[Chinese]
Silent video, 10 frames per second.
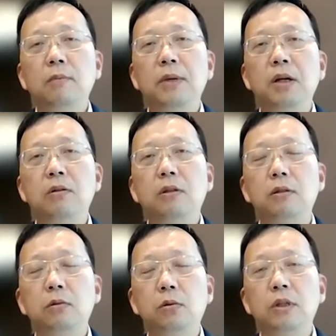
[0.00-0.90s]
背后的
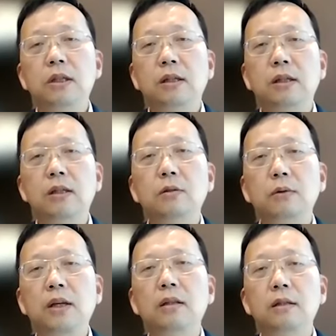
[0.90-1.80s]
逻辑核心的
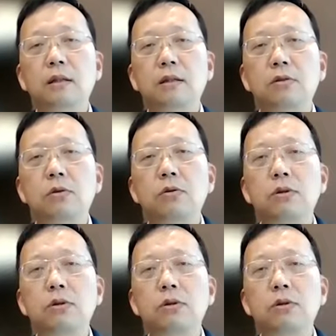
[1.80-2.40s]
原因呢，其实